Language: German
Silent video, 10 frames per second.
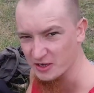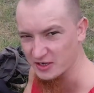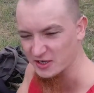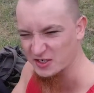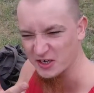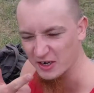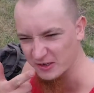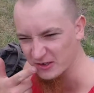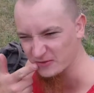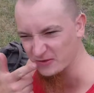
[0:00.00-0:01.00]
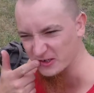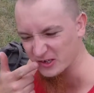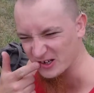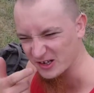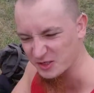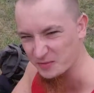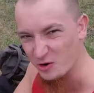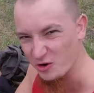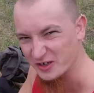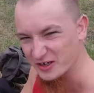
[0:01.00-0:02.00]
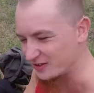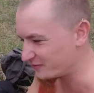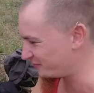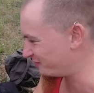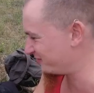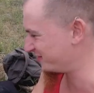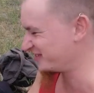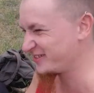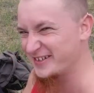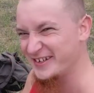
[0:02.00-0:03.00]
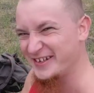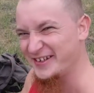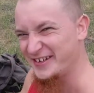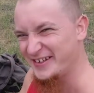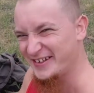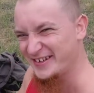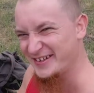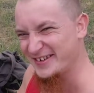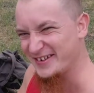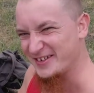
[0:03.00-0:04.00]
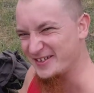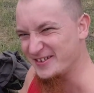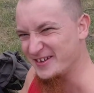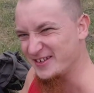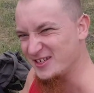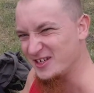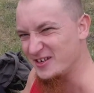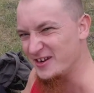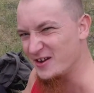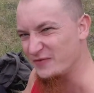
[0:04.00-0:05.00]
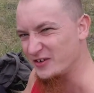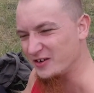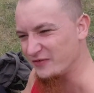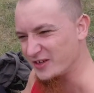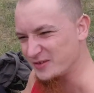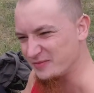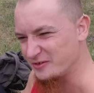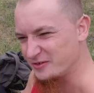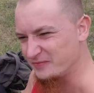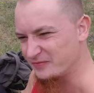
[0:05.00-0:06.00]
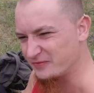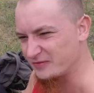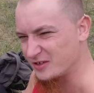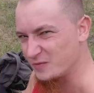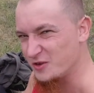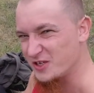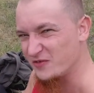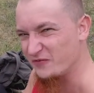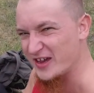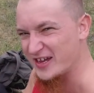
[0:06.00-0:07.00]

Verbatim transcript: mir jetzt gerade hier ins Maul dran geflogen ist. Das ist eine richtig nervige Wespe. Die müssen